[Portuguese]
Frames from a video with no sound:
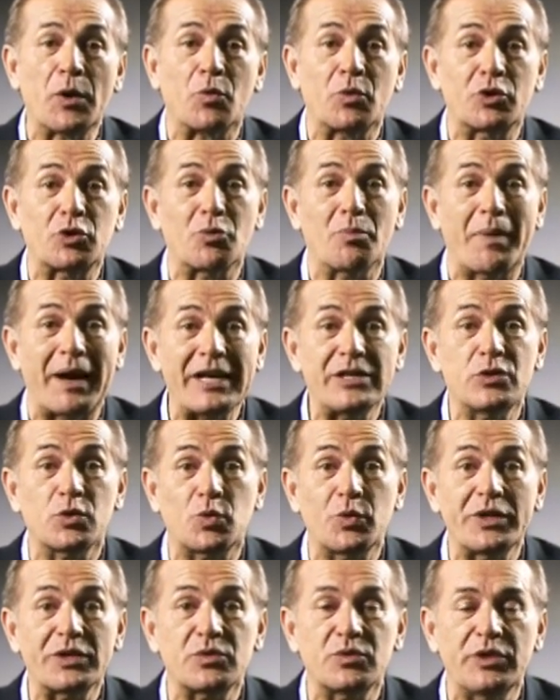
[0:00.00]
Quanto mais
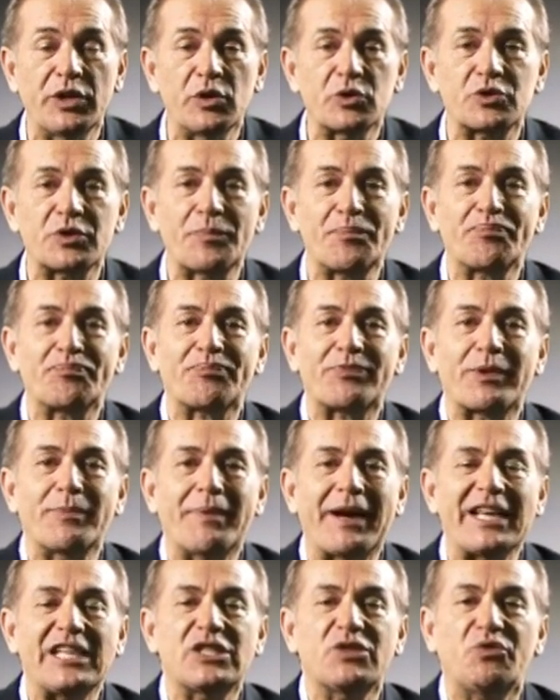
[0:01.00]
eu conheço Deus,
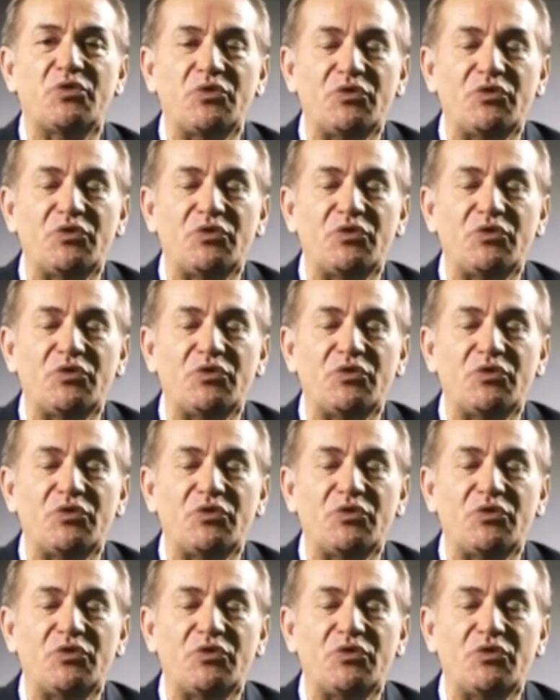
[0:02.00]
mais